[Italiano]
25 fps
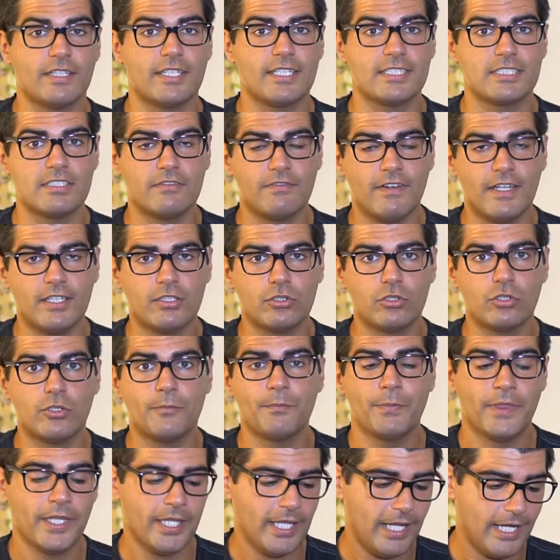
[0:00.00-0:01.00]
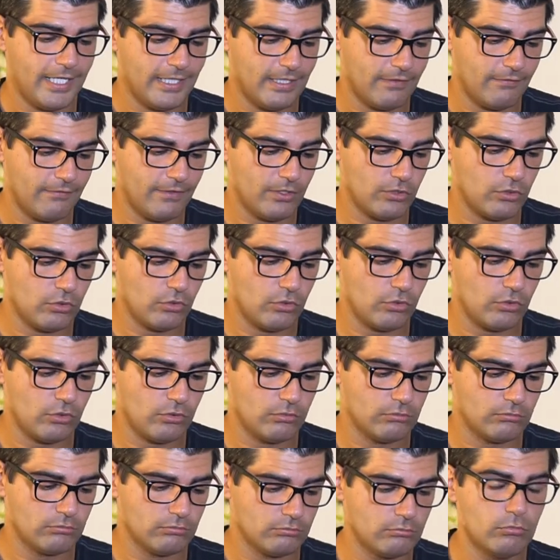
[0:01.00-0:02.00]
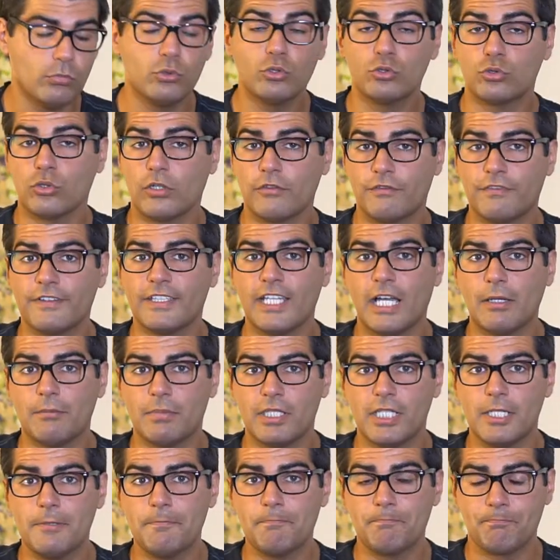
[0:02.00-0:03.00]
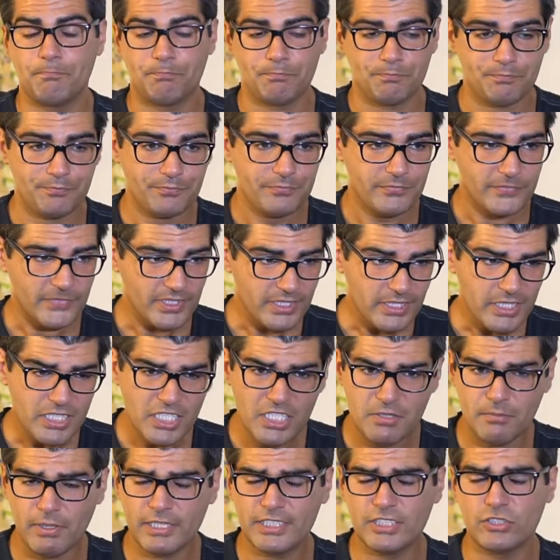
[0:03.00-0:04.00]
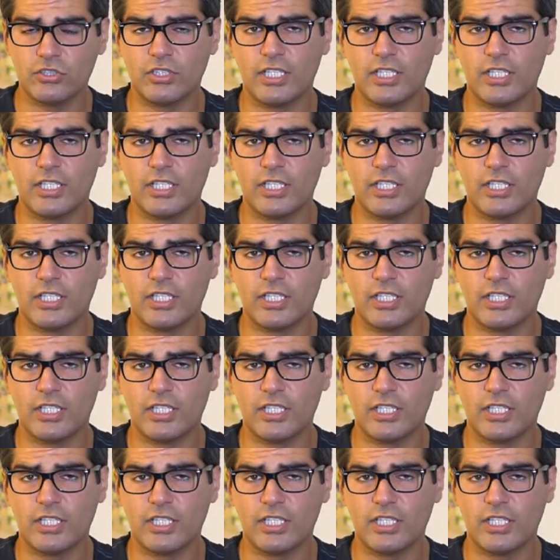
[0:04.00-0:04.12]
che si fanno, è davvero molto affidabile. Il battito